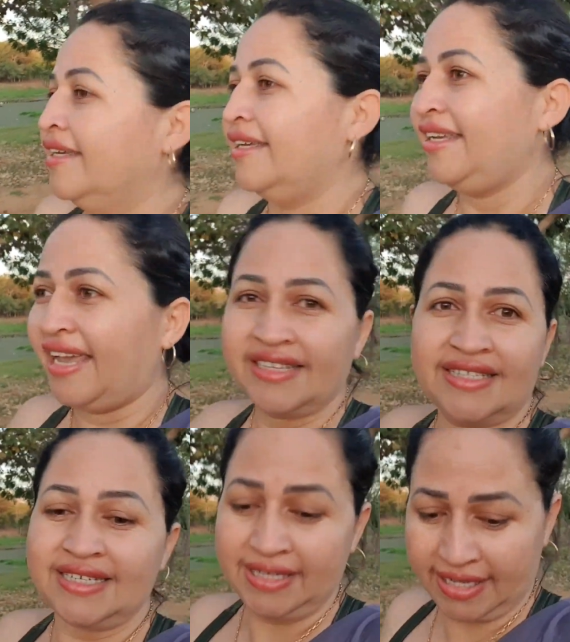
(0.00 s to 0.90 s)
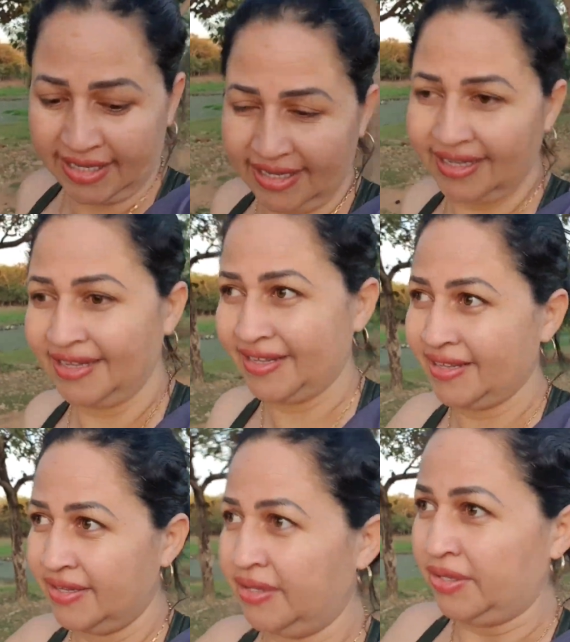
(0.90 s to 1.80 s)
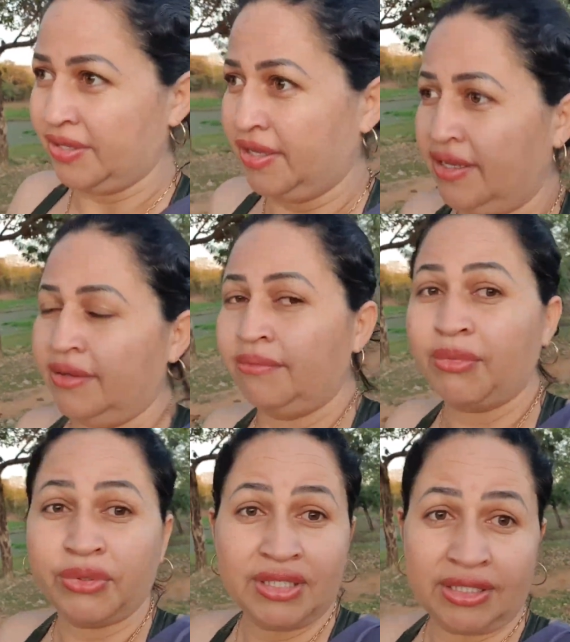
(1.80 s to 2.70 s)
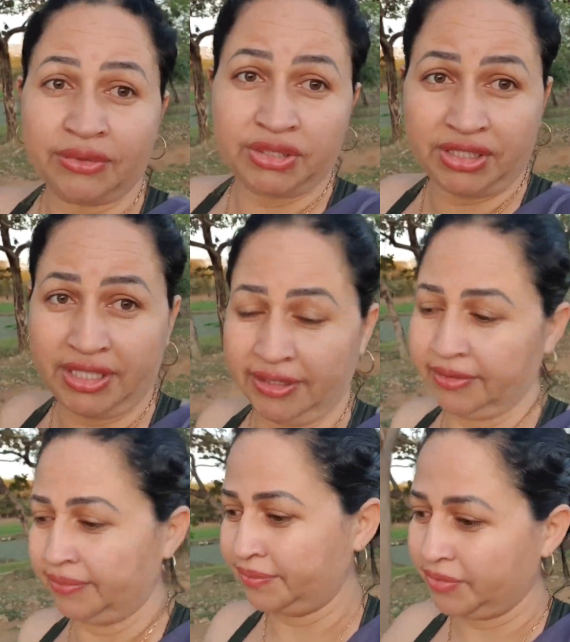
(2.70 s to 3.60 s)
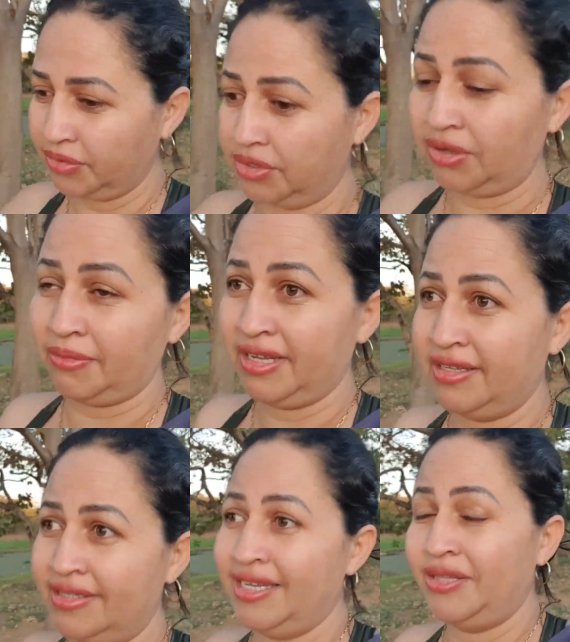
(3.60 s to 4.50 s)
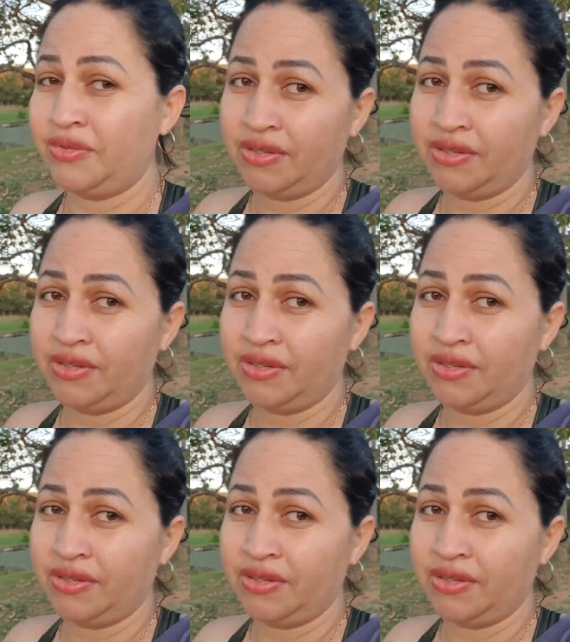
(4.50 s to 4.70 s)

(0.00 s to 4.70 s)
E é assim, mude seu dia, no seu amanhecer, no seu